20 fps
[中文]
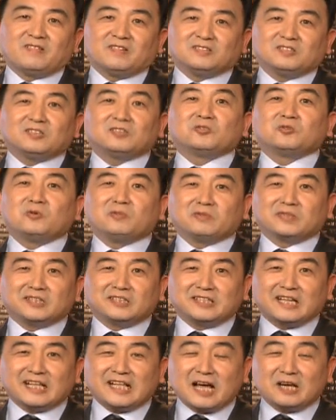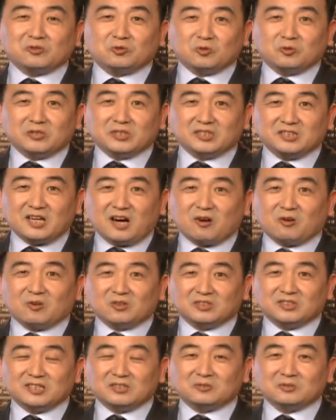这是我们跟大家说过笑话。
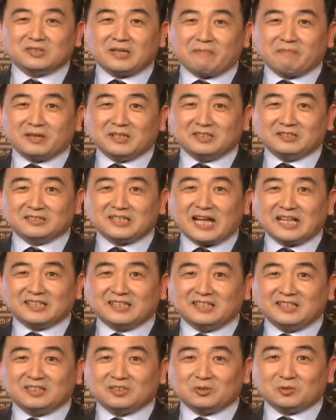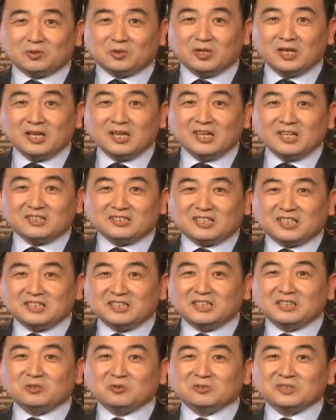那时候在北京打的的时候，陈
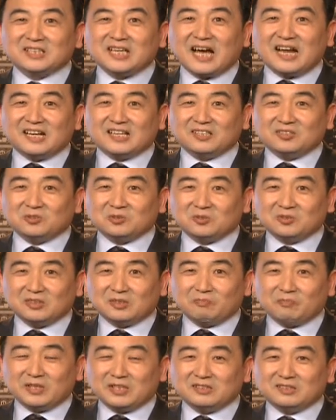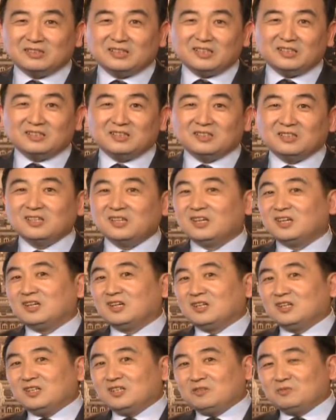希同下来的时候，那北京的哥，
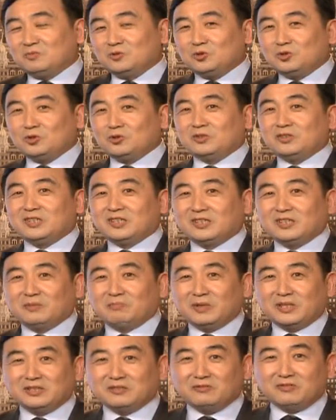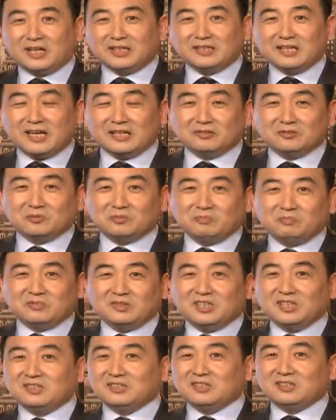我们去这个北京饭店的时候，
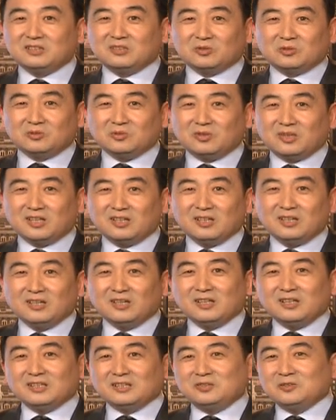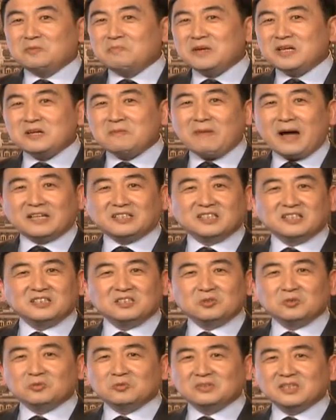的哥就说了：“你说没事把陈
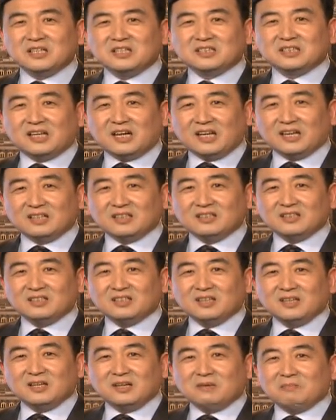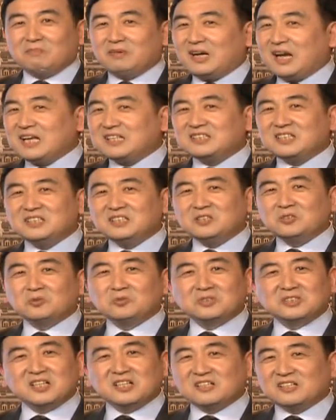希同弄下来。本来陈希
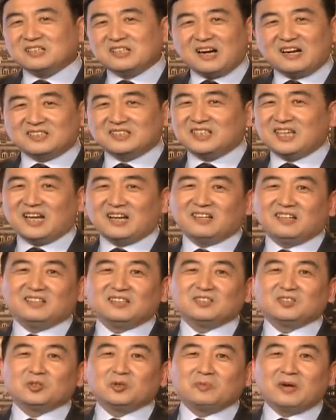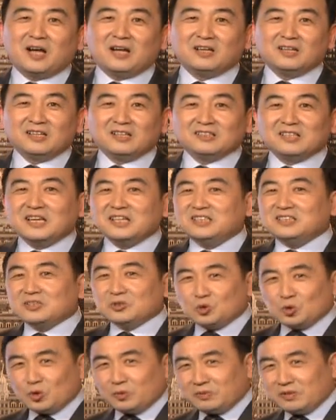同挣了点钱了，对吧？他已经
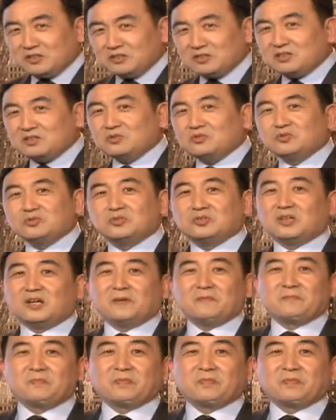脱贫致富了，